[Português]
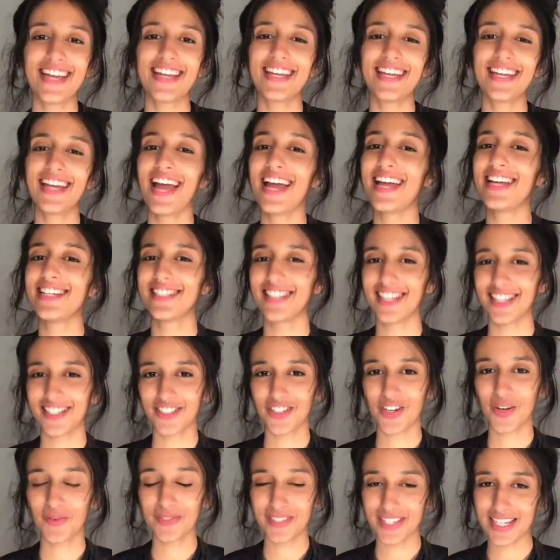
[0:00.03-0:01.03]
E aí, gente,
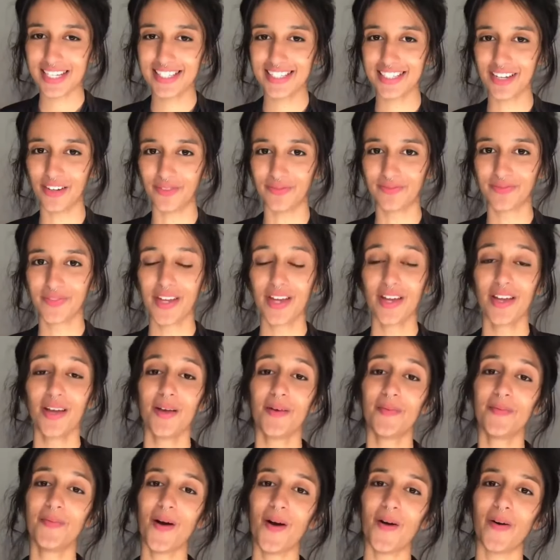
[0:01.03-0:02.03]
como vocês estão?
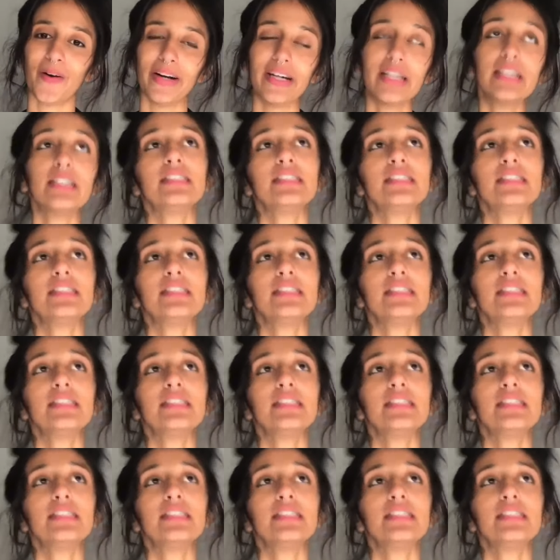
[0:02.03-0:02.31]
Bom,